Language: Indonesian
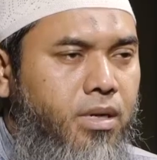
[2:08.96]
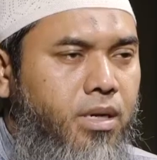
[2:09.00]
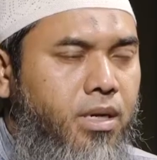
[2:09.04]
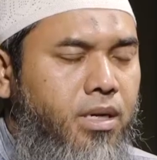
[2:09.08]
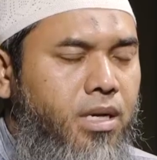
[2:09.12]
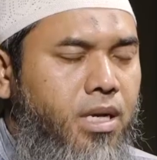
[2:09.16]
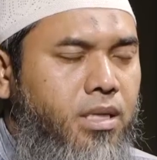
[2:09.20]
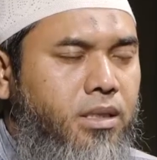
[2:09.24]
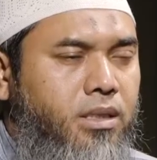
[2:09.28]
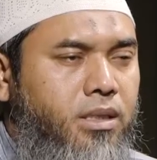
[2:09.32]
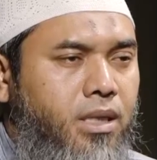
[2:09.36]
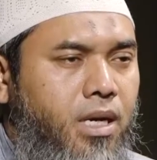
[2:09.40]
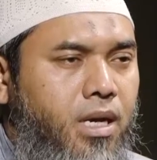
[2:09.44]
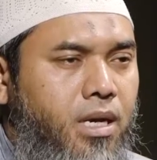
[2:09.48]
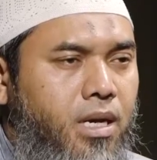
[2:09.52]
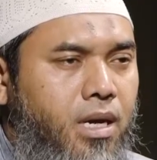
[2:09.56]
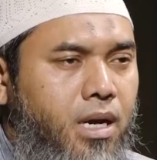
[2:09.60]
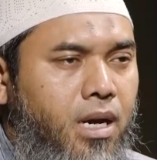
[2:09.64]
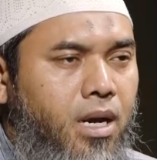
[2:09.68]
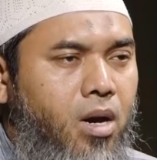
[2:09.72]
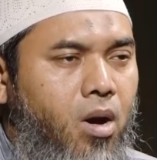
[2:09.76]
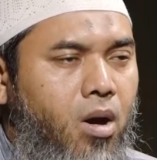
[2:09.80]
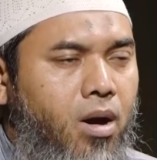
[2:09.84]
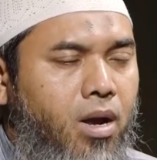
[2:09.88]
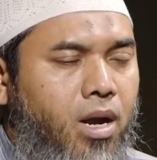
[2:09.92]
dan
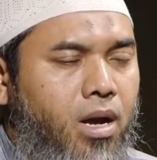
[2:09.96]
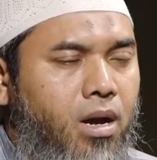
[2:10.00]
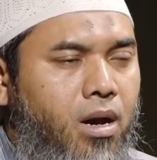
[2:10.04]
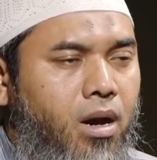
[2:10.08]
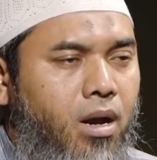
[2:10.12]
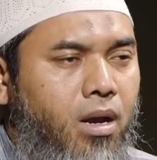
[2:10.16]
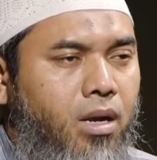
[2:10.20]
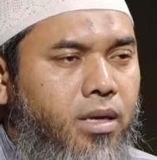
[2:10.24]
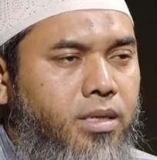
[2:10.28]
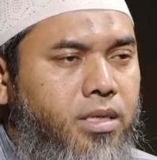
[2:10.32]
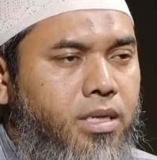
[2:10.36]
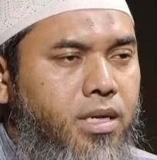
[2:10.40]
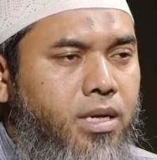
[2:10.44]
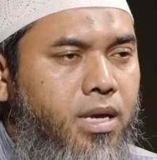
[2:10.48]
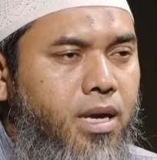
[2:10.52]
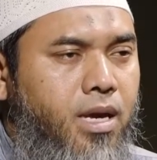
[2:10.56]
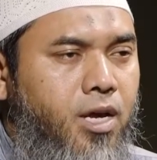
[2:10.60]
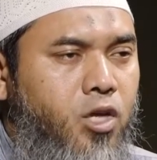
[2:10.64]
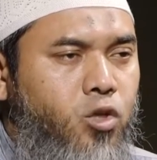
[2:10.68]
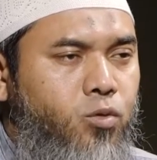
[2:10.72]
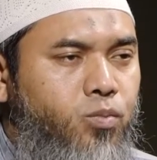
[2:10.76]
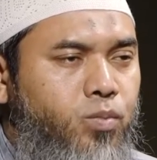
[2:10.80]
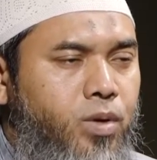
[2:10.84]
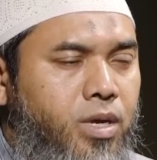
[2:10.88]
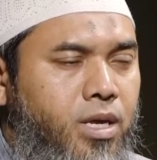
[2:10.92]
celakalah orang Allah
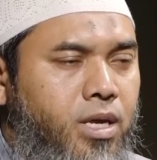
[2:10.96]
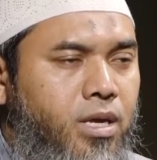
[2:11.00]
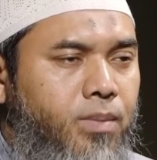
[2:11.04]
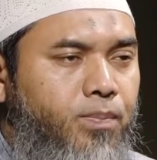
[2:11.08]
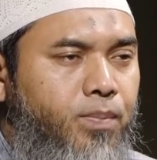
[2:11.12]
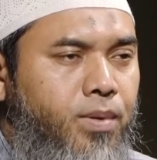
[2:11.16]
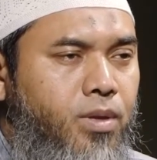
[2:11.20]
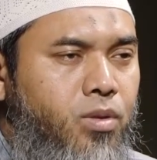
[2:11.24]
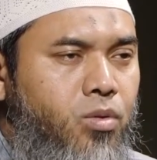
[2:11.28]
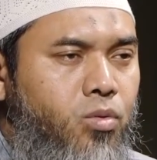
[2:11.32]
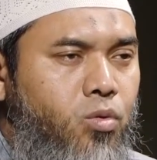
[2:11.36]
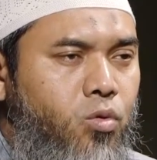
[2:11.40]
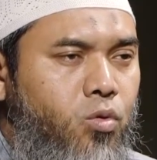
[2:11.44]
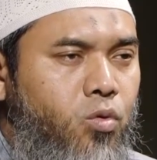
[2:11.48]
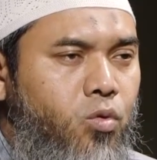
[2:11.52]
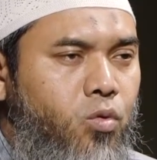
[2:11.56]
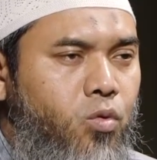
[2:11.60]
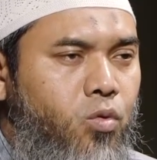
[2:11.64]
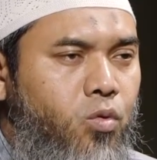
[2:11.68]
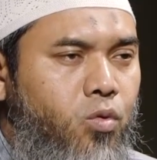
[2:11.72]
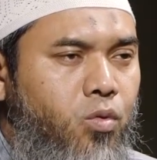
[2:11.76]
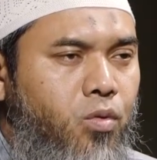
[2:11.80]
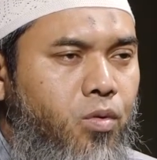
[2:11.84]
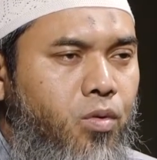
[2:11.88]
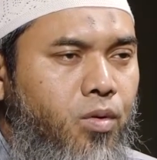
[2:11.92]
jadikan sebagai
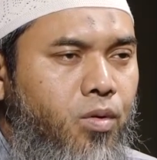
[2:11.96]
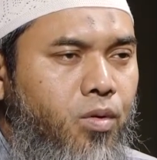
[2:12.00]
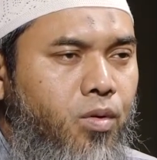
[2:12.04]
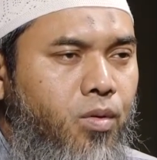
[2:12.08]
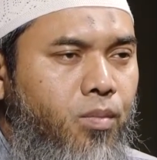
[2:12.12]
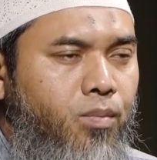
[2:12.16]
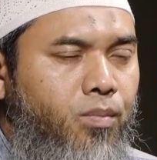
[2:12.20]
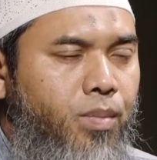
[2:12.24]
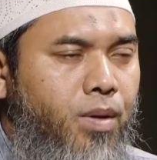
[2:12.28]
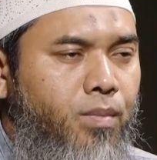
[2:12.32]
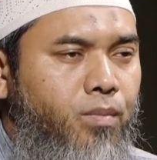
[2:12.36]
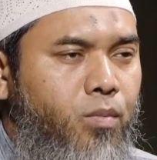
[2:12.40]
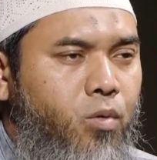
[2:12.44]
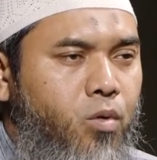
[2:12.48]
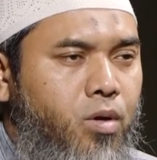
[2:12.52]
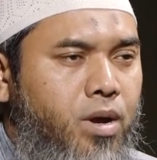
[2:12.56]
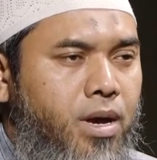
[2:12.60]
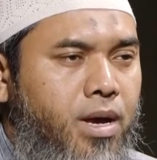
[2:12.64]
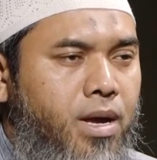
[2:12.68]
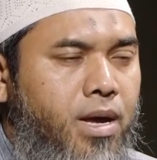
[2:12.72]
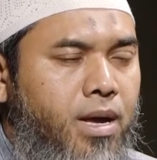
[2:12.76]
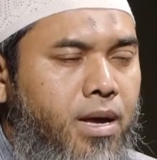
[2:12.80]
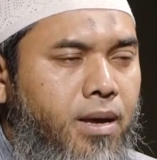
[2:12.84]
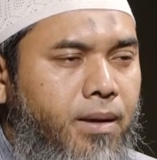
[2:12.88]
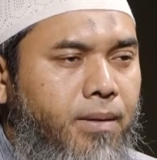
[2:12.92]
pintu
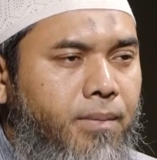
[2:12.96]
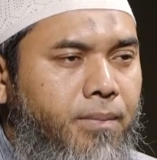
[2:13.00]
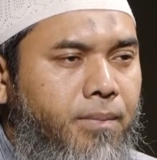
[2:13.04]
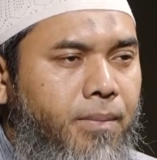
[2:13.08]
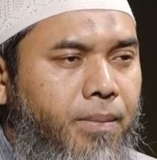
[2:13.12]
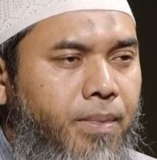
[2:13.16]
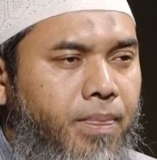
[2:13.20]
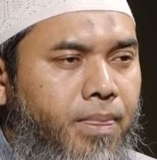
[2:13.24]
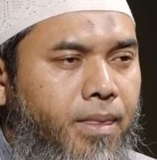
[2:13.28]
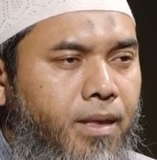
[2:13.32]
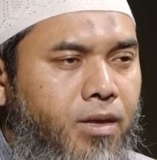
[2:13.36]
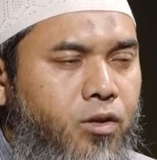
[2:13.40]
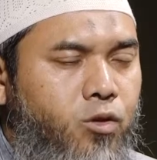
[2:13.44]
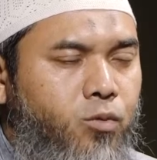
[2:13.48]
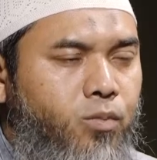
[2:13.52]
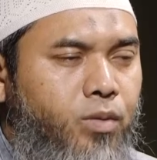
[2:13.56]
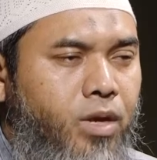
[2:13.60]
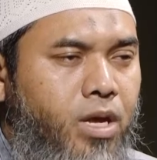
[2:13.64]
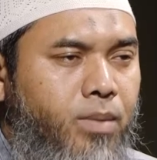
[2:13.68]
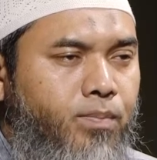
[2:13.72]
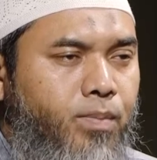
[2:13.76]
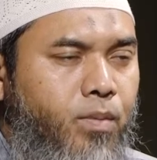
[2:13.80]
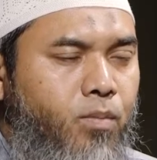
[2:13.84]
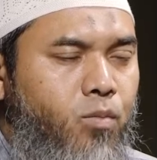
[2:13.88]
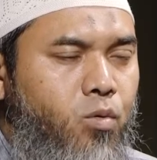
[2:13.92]
pembuka
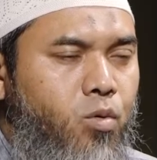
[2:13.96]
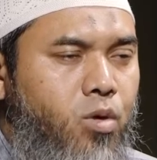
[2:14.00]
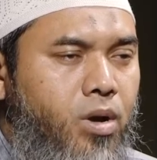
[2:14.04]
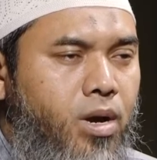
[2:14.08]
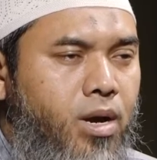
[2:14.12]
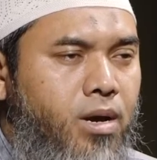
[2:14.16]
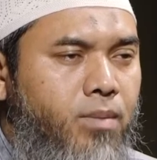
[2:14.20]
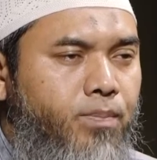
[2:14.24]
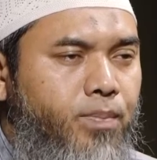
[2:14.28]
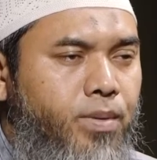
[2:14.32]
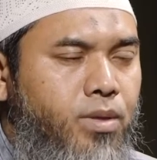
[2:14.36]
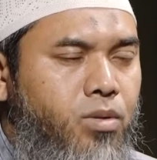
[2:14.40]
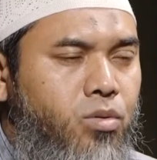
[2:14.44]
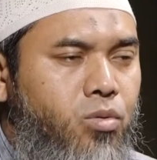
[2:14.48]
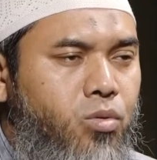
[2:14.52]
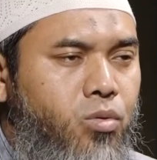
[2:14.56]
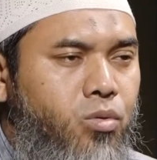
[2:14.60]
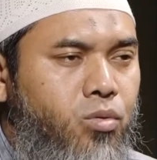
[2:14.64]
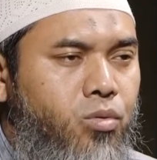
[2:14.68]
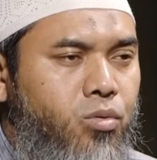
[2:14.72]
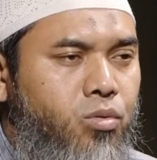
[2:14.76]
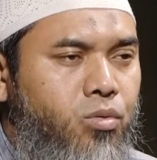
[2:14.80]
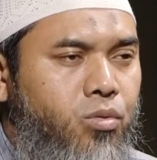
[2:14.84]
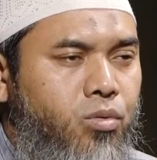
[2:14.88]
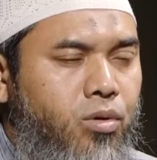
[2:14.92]
sebagai pembuka
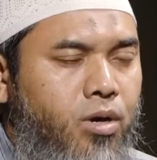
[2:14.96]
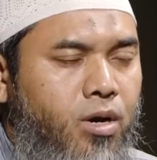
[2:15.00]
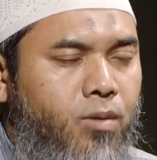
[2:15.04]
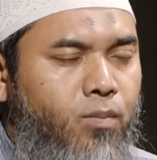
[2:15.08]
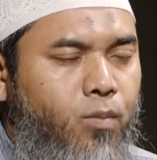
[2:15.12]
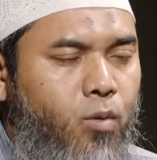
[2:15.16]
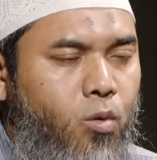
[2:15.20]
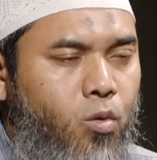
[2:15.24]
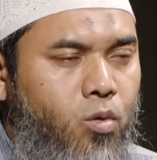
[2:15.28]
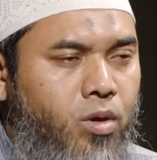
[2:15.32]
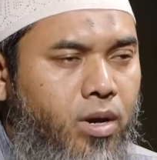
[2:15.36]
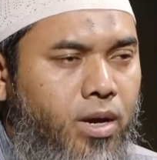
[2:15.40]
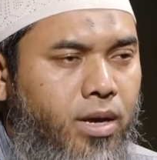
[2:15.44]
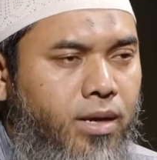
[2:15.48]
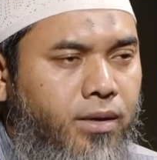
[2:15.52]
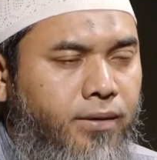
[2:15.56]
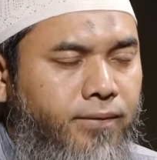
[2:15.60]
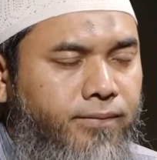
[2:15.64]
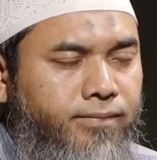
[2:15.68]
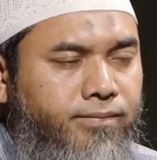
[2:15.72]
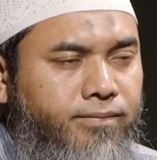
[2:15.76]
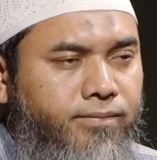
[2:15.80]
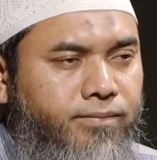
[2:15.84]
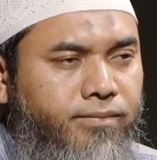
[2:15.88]
pintu keburukan.